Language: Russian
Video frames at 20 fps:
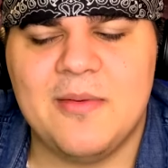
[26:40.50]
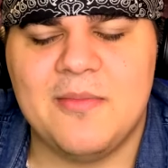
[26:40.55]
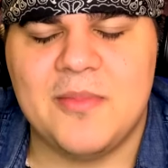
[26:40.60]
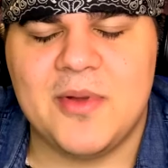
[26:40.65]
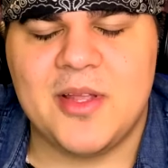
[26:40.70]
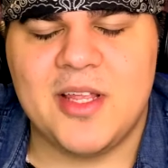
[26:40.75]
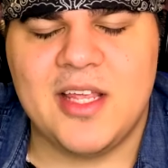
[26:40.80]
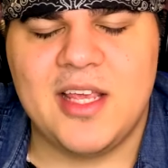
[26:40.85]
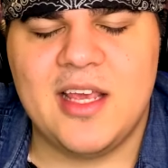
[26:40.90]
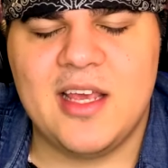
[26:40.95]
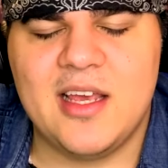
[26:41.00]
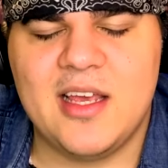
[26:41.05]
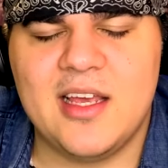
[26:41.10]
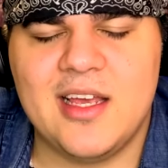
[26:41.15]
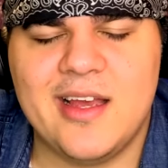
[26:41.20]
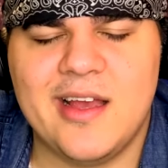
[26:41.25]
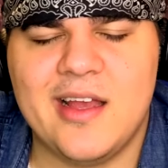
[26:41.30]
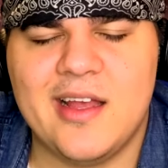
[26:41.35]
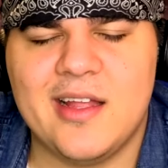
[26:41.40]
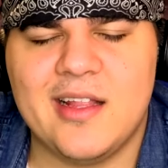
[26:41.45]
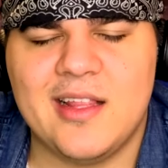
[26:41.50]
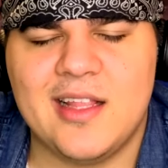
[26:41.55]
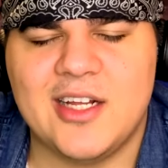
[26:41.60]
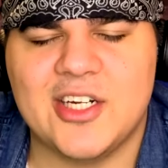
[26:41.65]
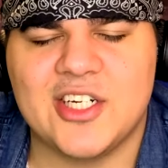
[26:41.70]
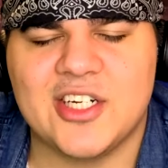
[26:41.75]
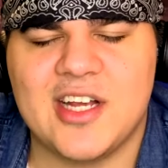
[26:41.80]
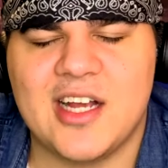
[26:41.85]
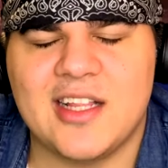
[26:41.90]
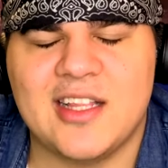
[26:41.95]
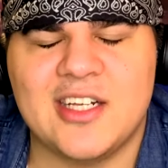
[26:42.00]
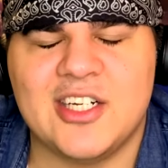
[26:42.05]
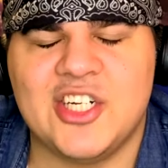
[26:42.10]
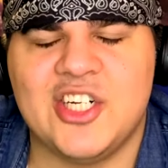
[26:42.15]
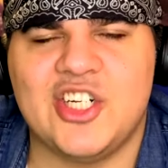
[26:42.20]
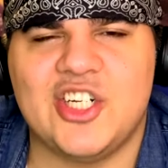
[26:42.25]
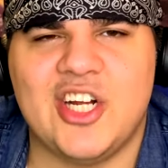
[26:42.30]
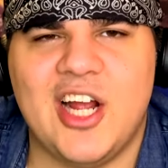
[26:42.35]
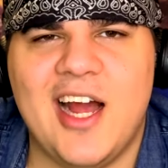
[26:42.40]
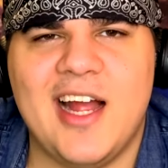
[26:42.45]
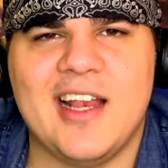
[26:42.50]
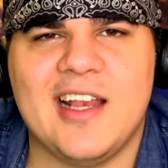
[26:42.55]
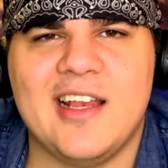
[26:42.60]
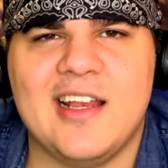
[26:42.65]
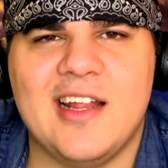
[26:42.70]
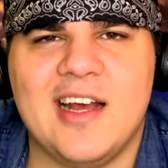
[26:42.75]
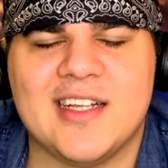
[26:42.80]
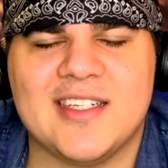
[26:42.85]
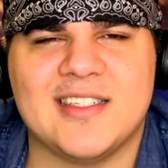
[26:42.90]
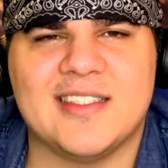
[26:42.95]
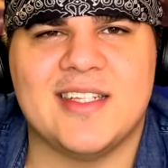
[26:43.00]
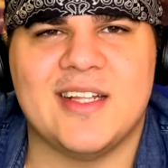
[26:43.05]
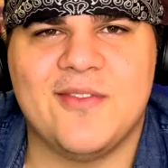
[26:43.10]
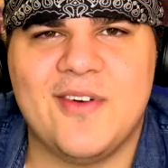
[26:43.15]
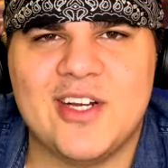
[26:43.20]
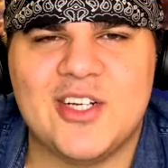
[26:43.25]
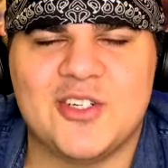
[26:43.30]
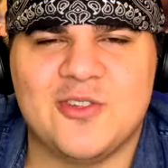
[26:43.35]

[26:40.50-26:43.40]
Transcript: мне даже как-то жаль осознавать,